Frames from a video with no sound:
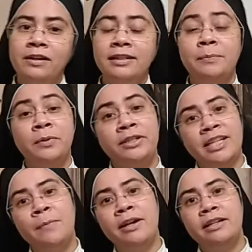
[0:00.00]
volta
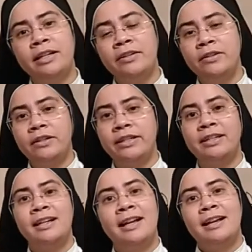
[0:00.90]
possiamo anche
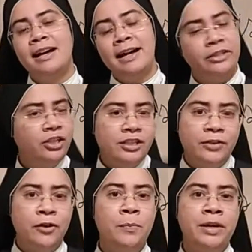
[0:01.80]
noi
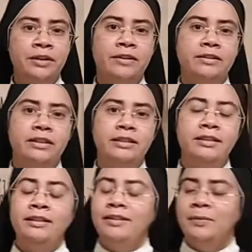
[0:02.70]
agire come Erode,
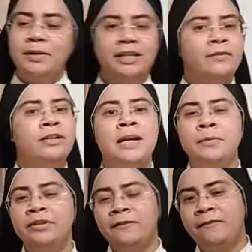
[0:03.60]
perché
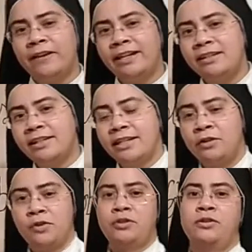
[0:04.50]
vogliamo difendere
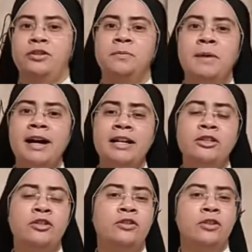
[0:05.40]
il nostro
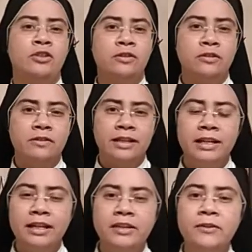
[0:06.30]
spazio, il nostro
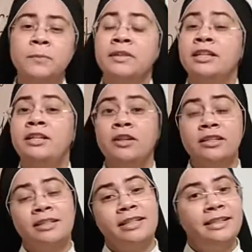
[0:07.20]
regno, i
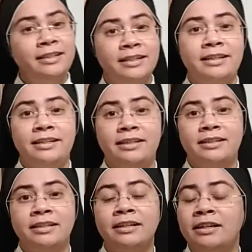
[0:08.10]
nostri
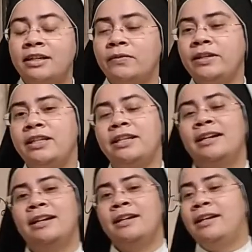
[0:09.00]
interessi.
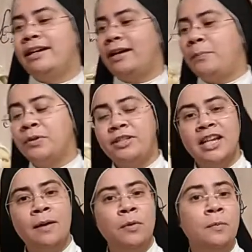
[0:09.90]
Quindi eh,
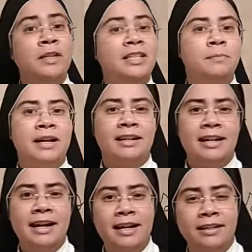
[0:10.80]
possiamo
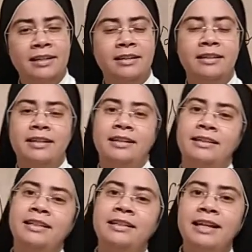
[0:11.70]
sparlare da,
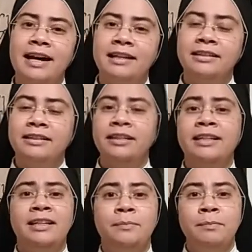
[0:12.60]
eh, degli altri,
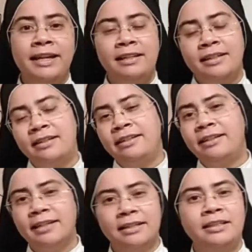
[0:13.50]
metterli
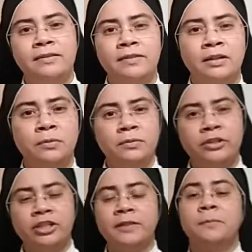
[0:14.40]
in cattiva
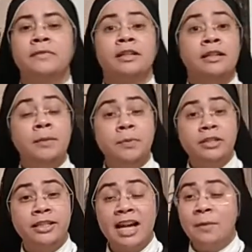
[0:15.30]
luce, li
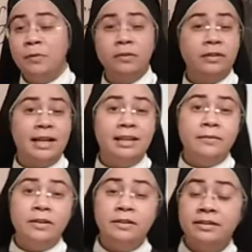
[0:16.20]
possiamo
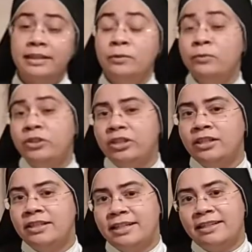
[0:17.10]
alle volte
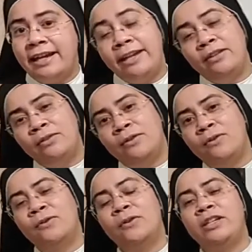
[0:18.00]
uccidere
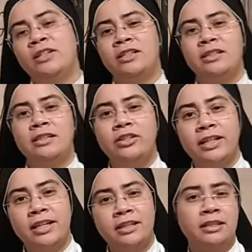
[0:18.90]
dentro con i nostri
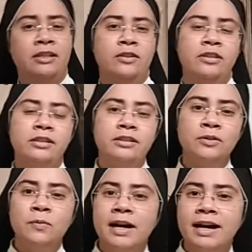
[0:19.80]
gesti, i nostri
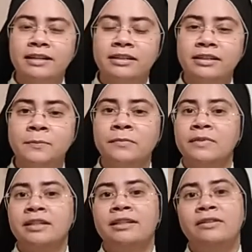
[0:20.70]
sguardi
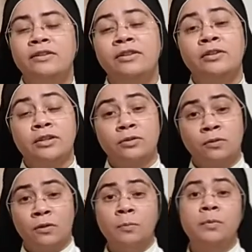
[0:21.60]
no? il
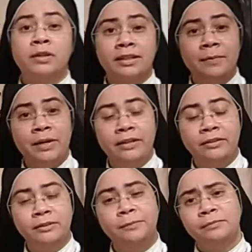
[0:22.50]
nostro
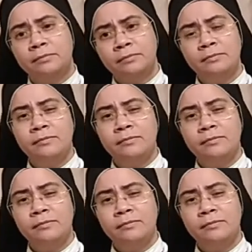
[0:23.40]
comportamento.